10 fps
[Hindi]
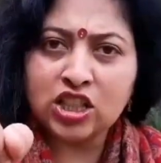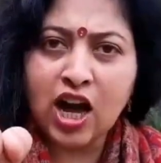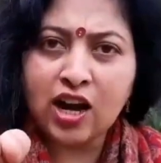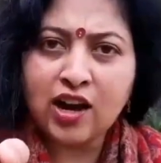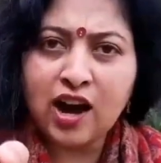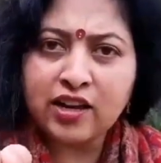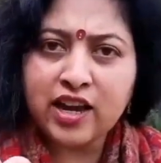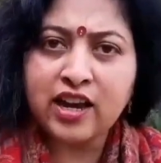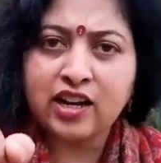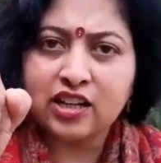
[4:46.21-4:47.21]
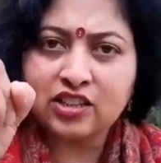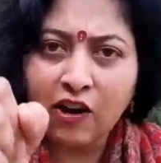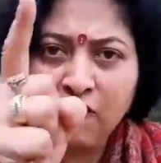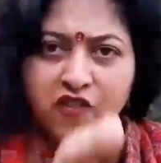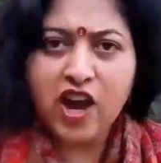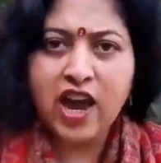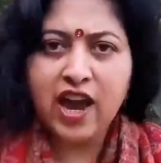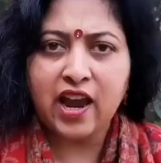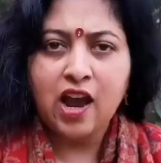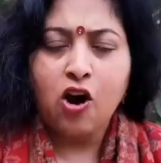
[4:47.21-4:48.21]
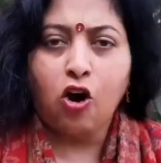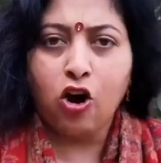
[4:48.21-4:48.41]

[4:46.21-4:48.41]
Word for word: जनता का ये कर्तव्य है